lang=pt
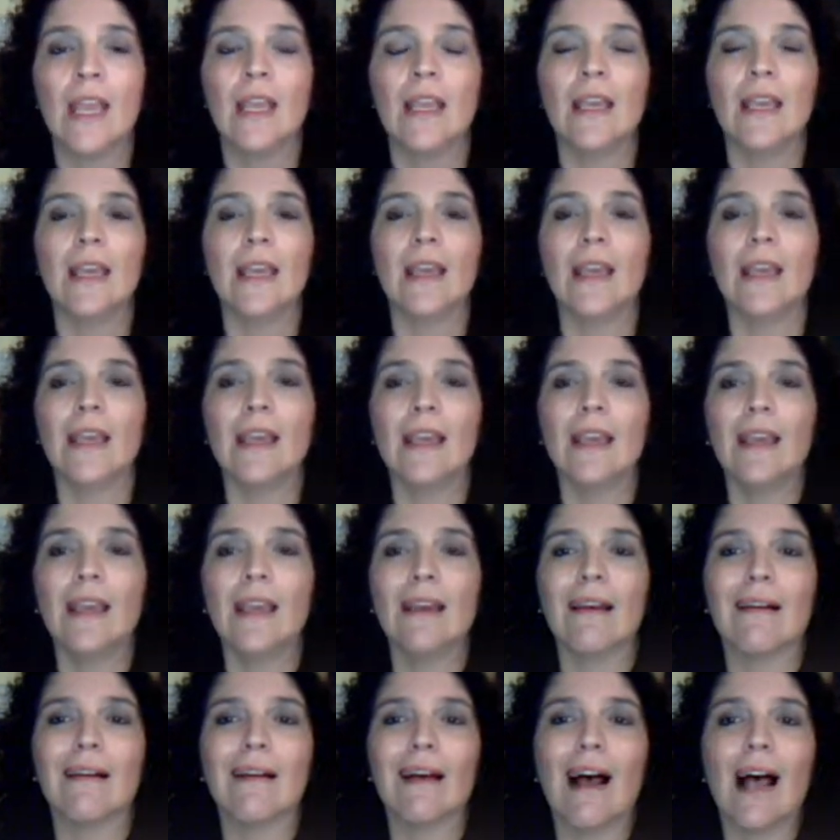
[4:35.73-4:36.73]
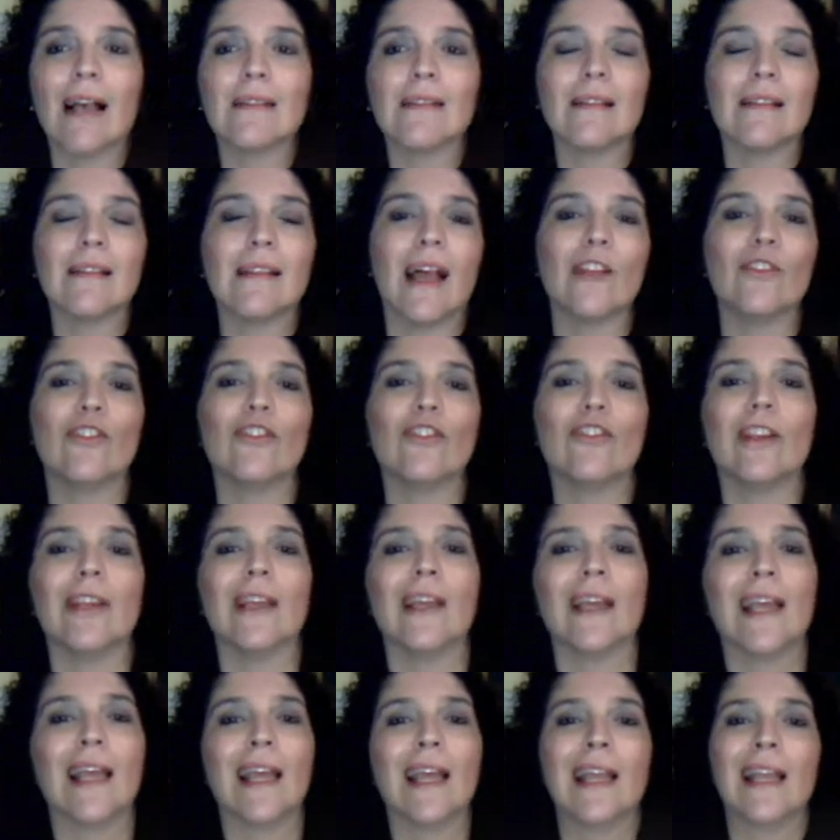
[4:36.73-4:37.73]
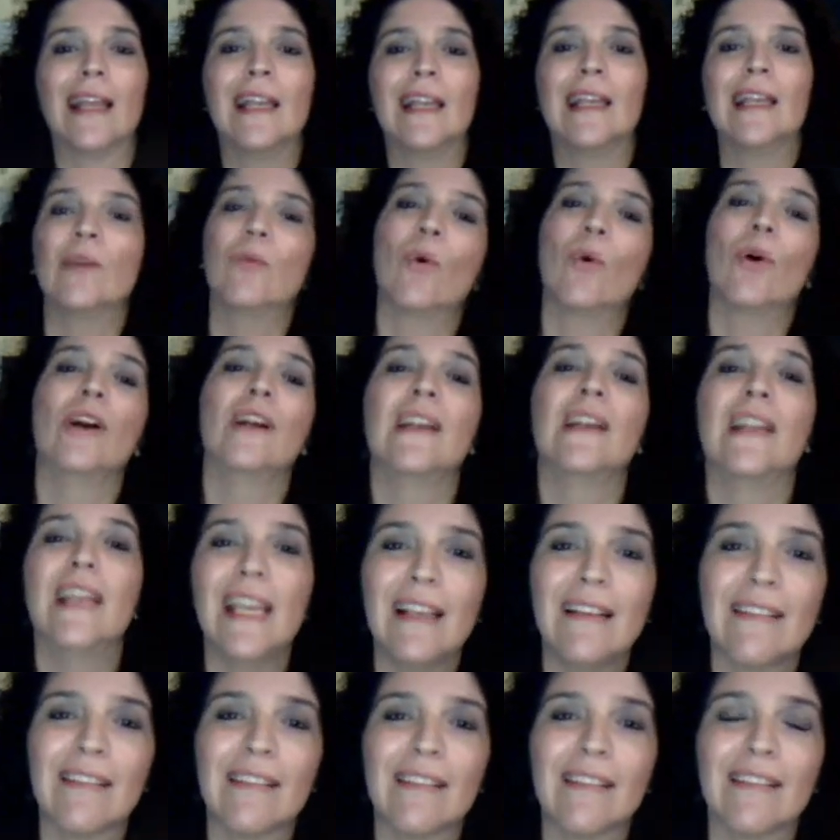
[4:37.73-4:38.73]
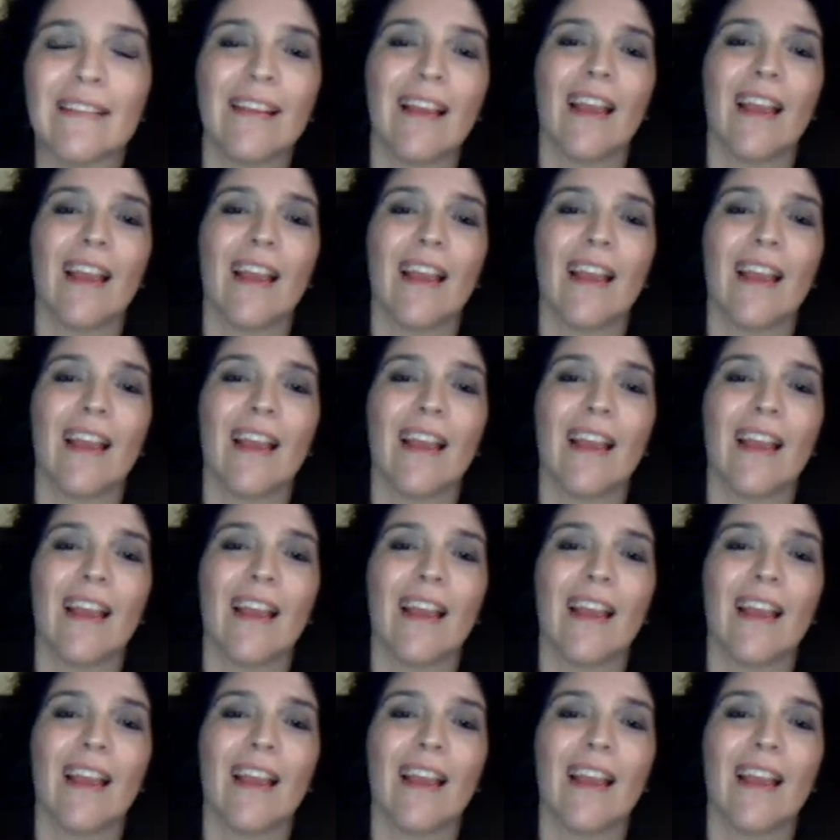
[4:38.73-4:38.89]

E, e a cidade de New Orleans